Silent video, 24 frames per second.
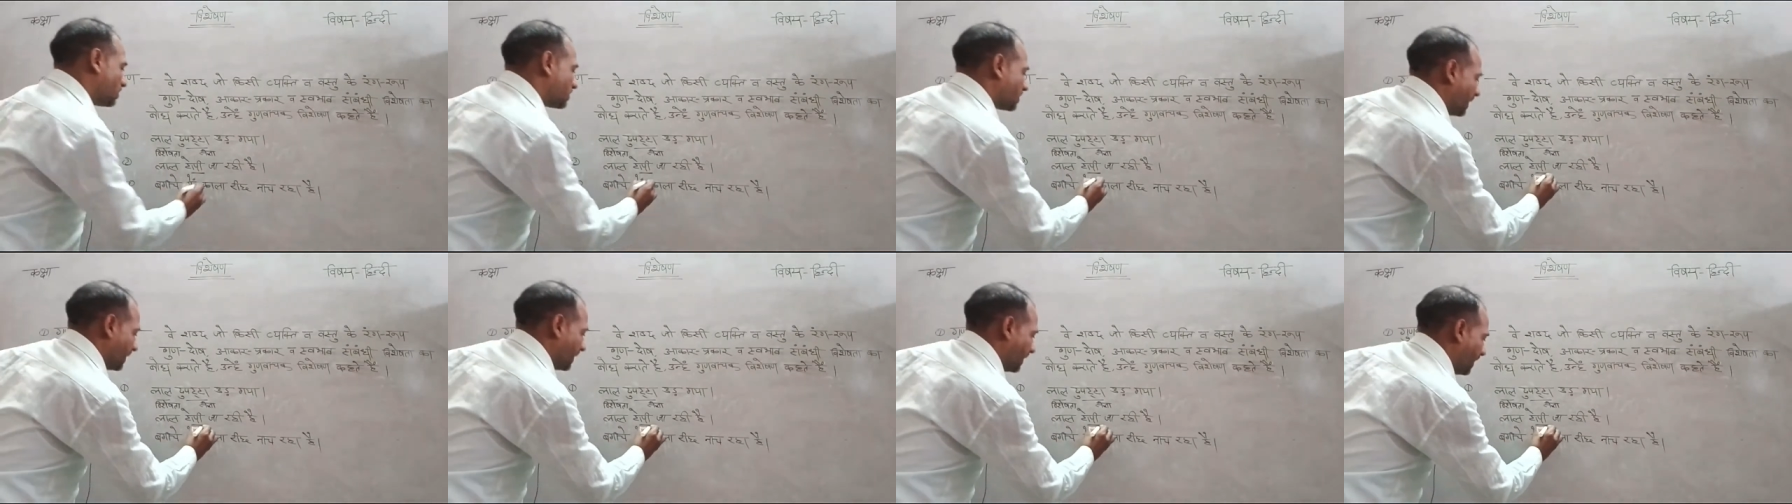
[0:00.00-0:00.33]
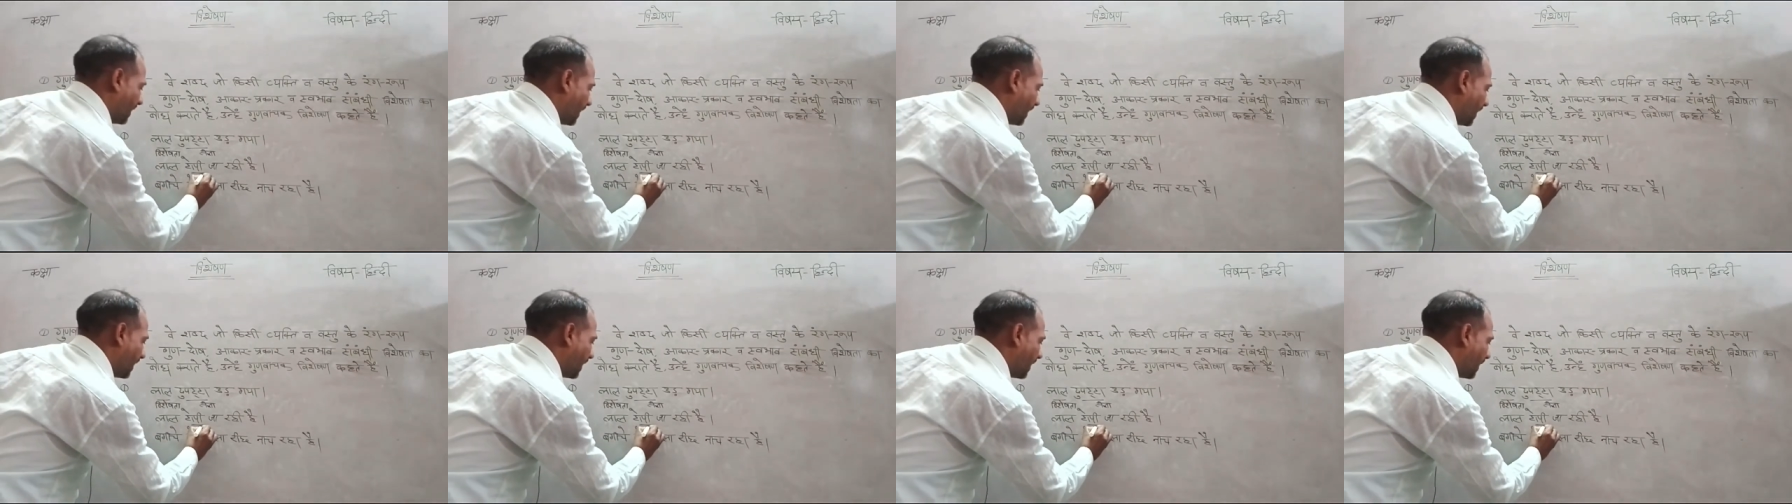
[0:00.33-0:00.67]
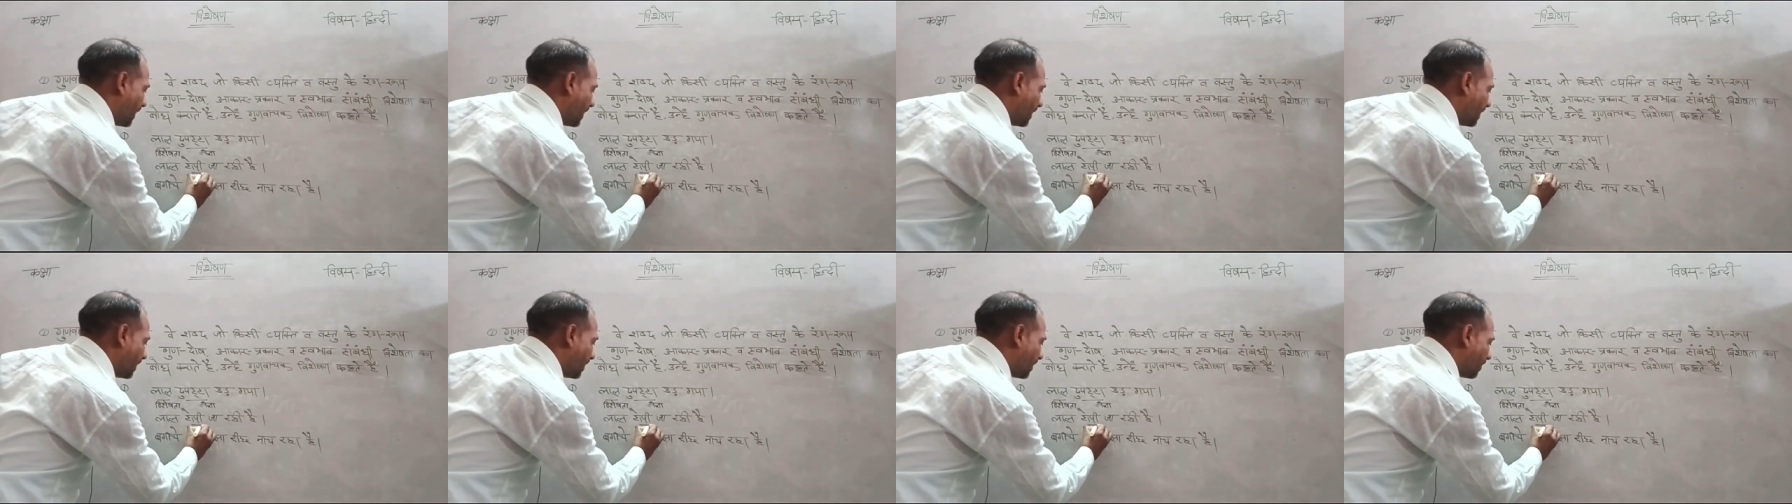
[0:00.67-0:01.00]
संज्ञा है
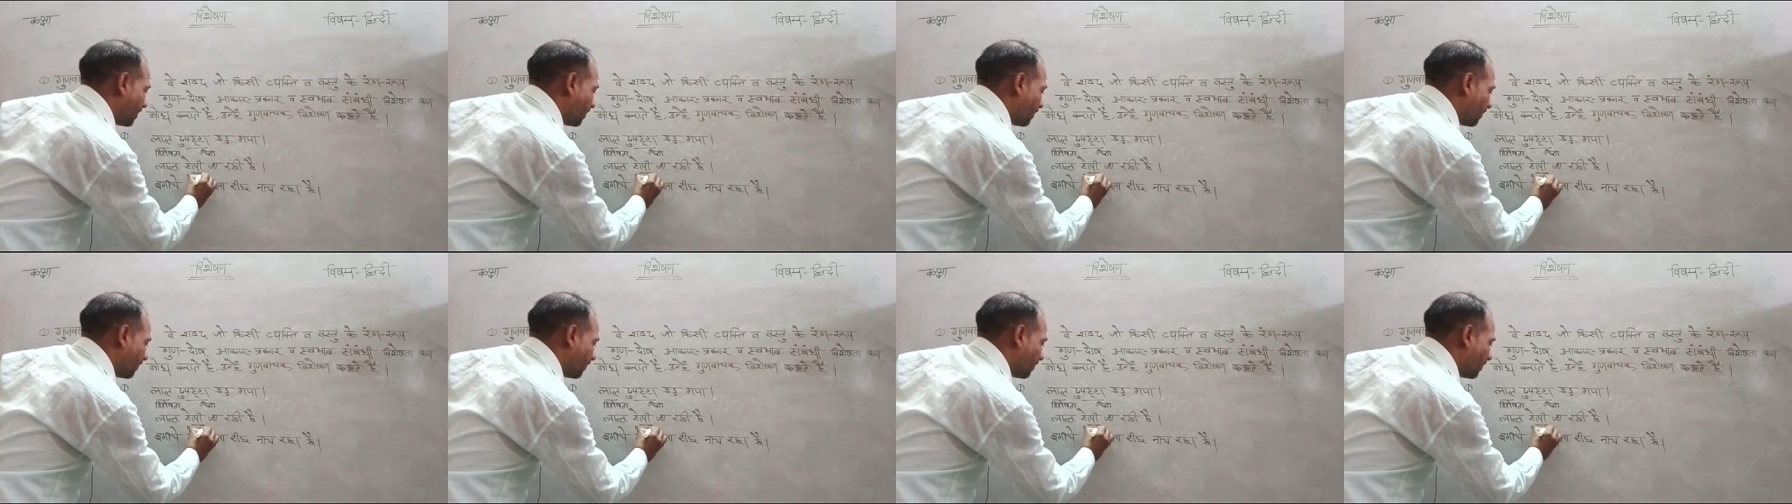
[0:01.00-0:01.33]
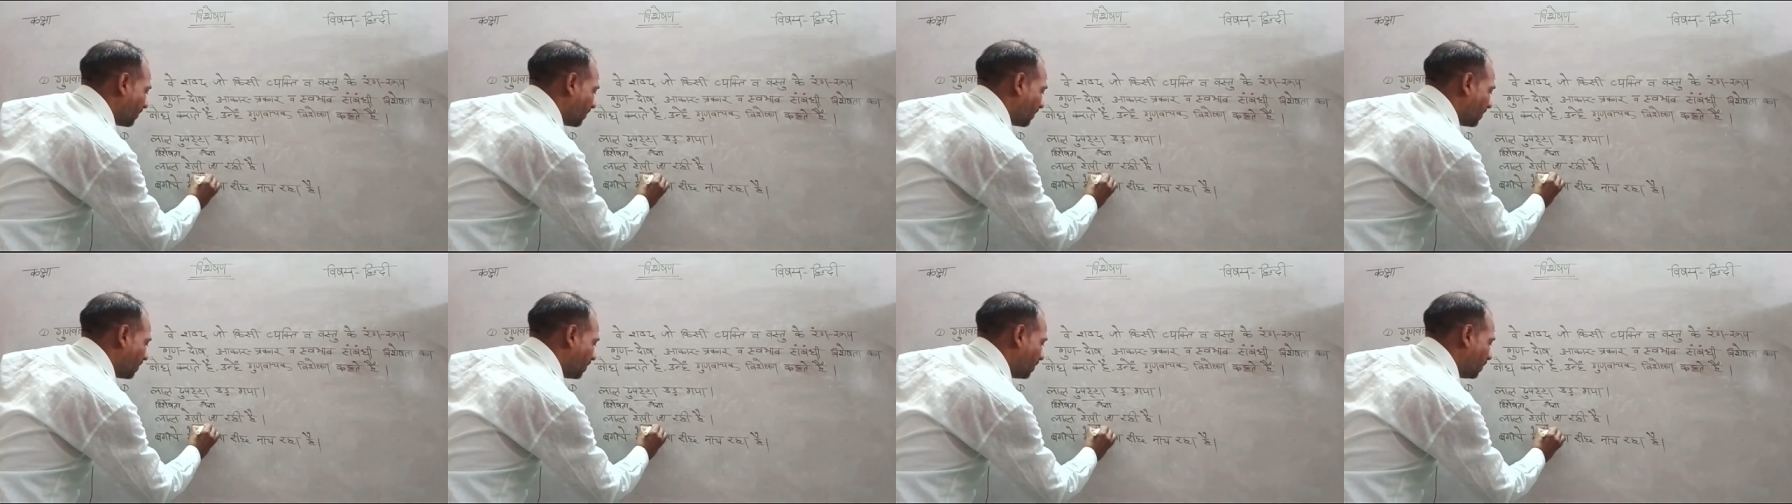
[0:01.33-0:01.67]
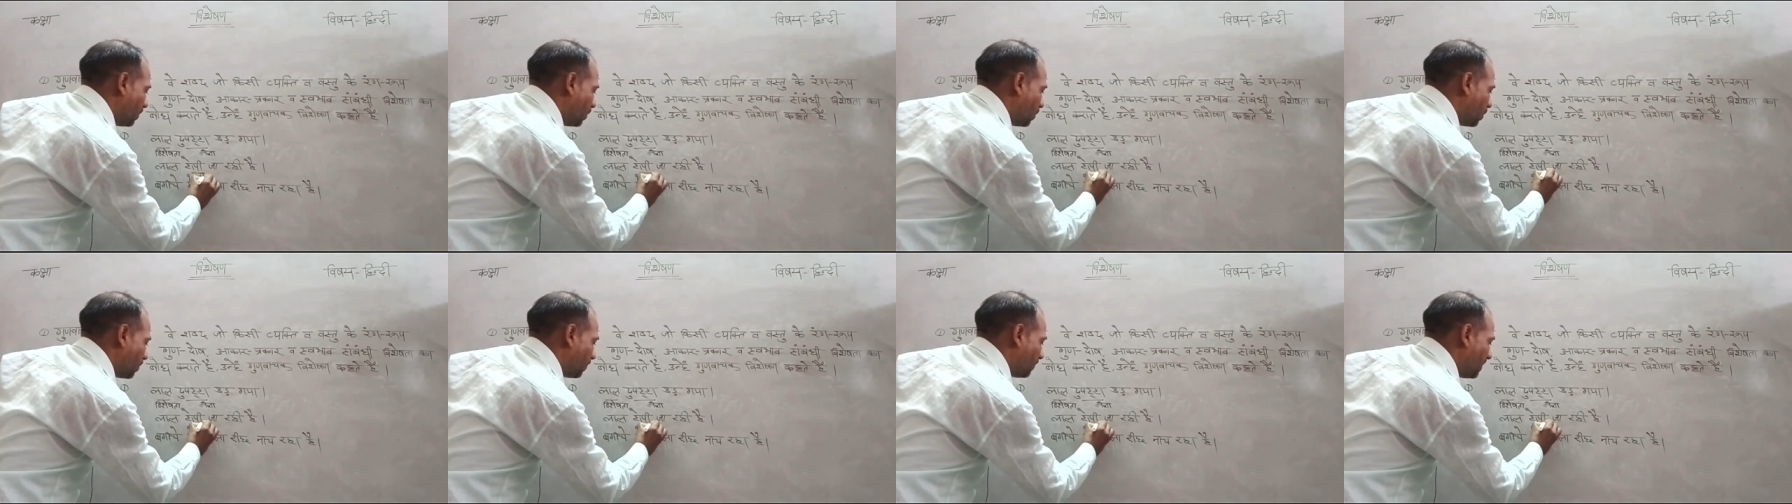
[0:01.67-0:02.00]

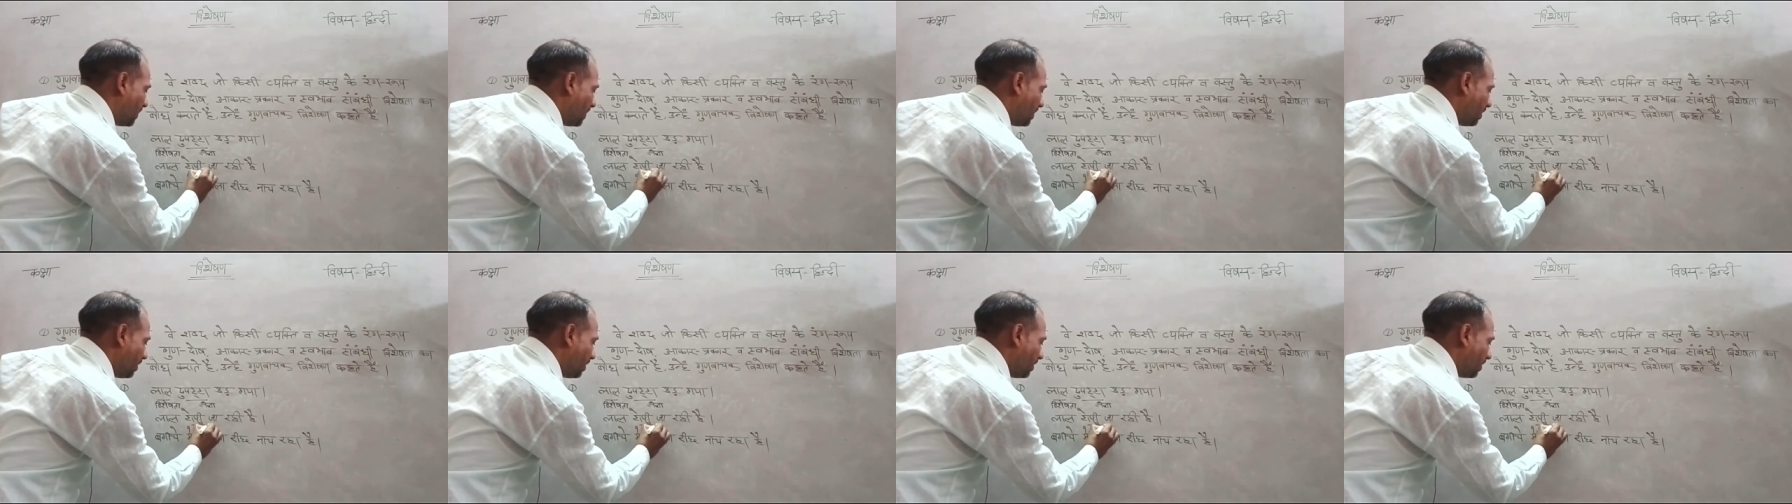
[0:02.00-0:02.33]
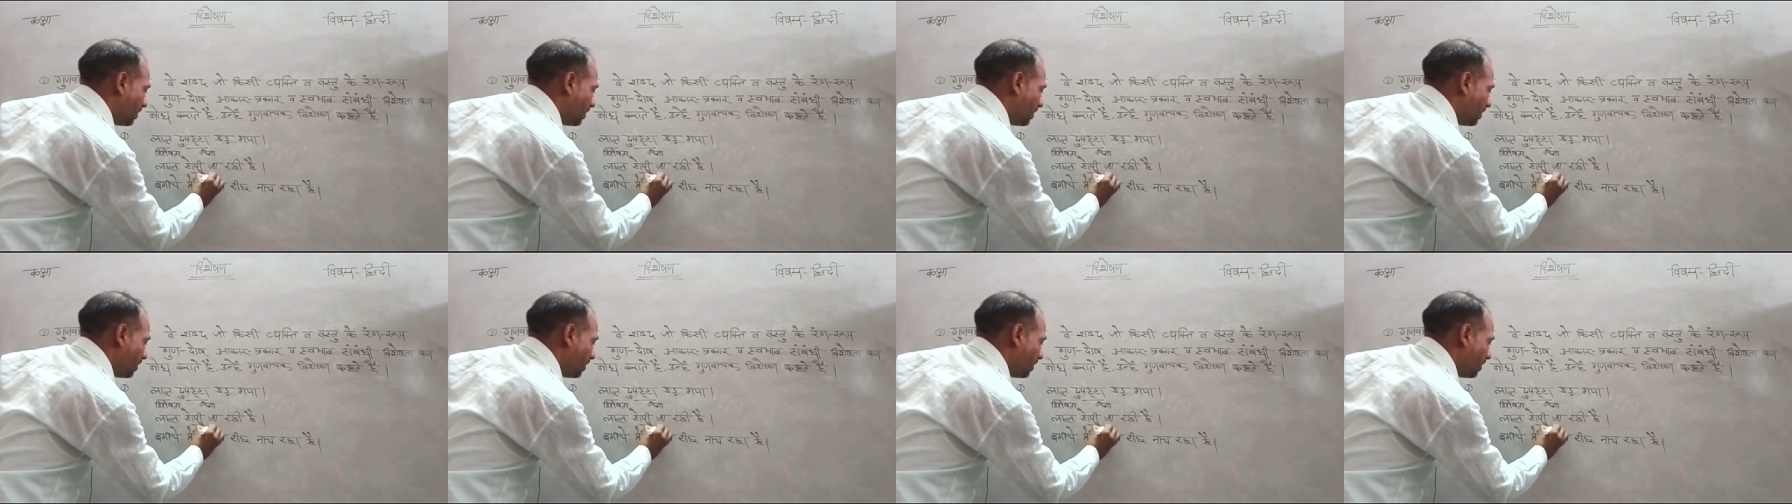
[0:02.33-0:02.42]
टोपी